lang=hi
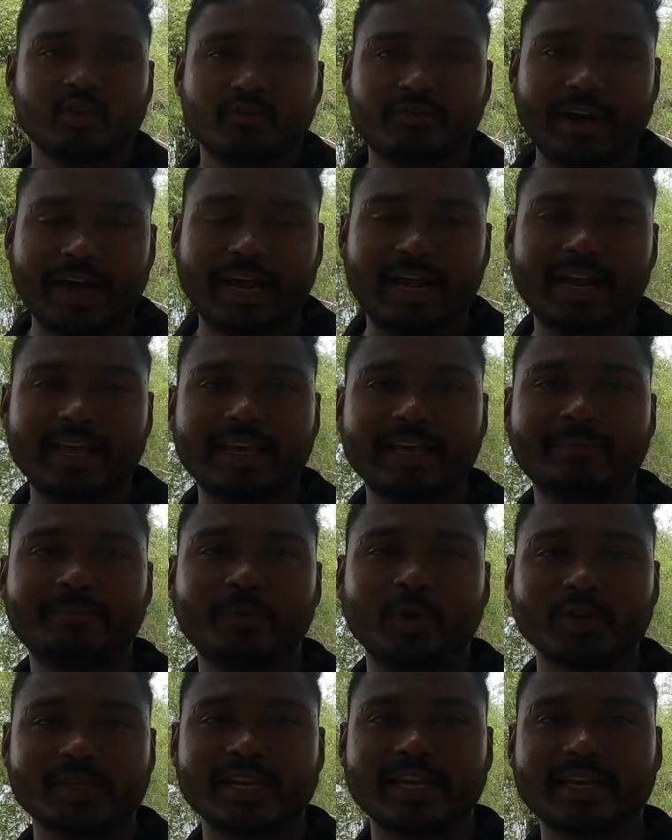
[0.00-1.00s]
तो फाइनली
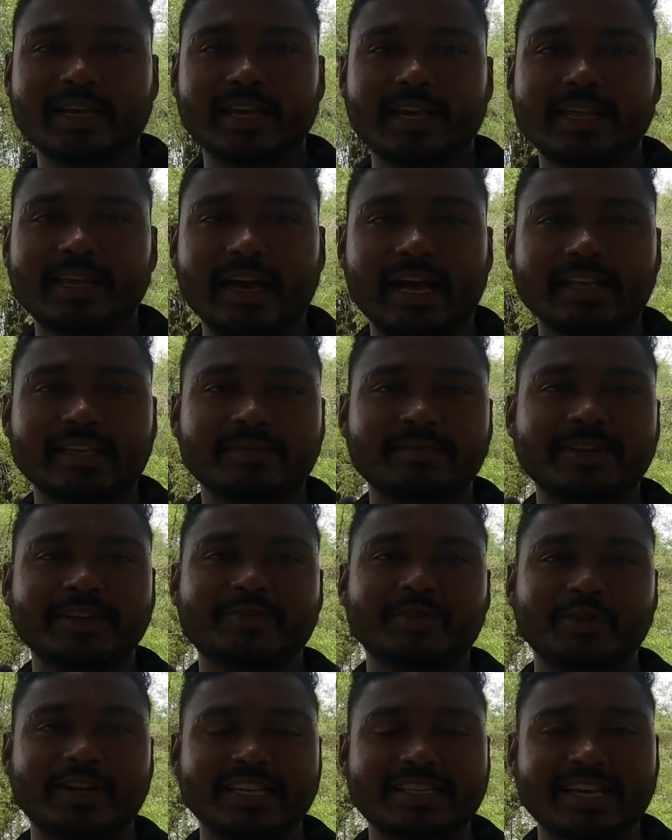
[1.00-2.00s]
पोषण के लिए आज हमने
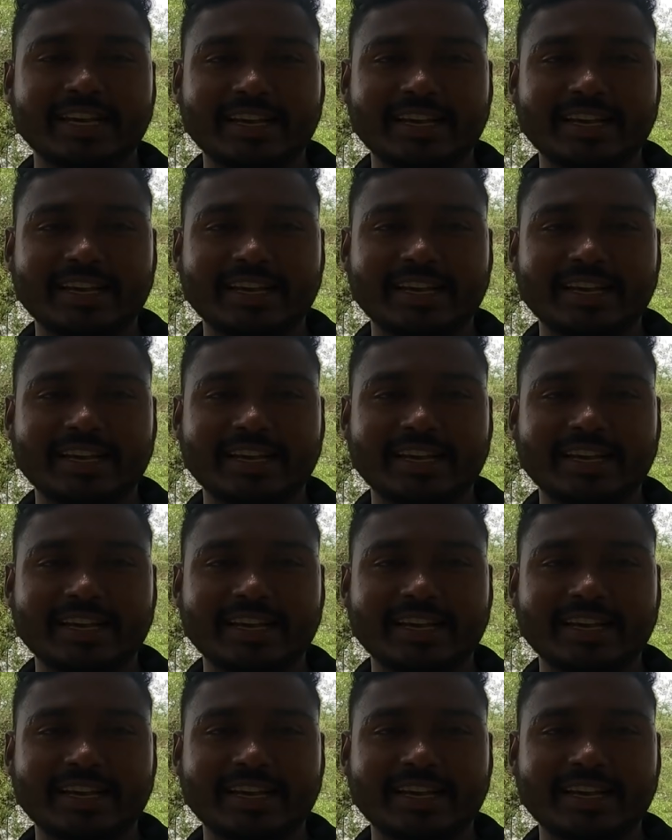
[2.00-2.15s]
छोटा